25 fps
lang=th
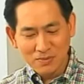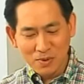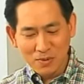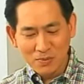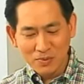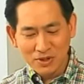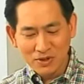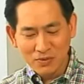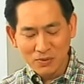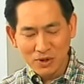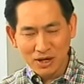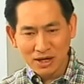ผม
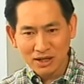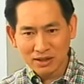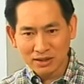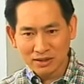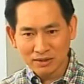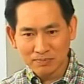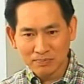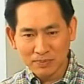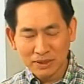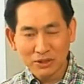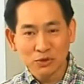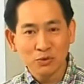คิดว่า
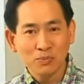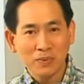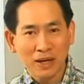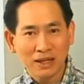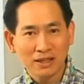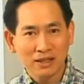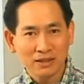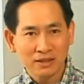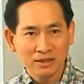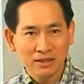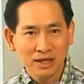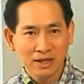ปัจจุบัน
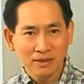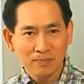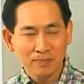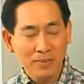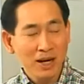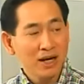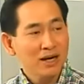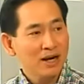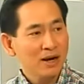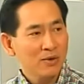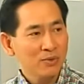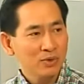อย่าง
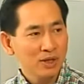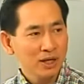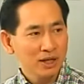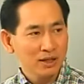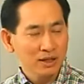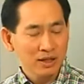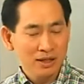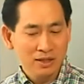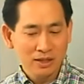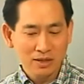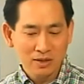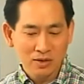บ้านเราเนี่ย
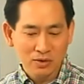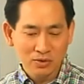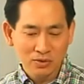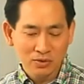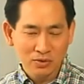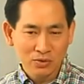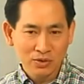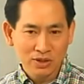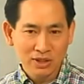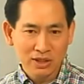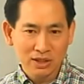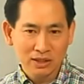ในเรื่องของ
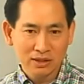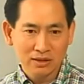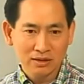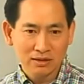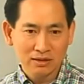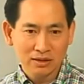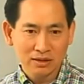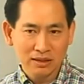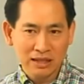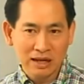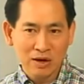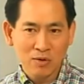ธุรกิจ
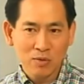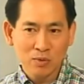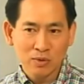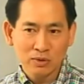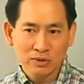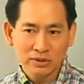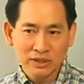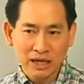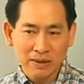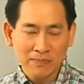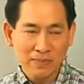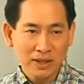เรา
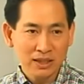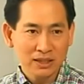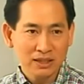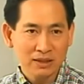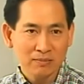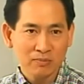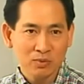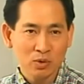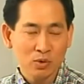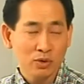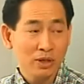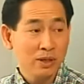สามารถ
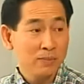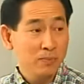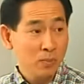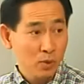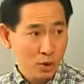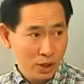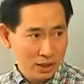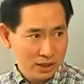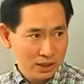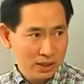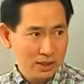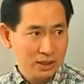เติบโตในป
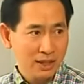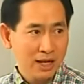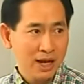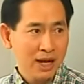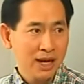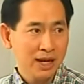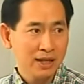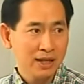กติได้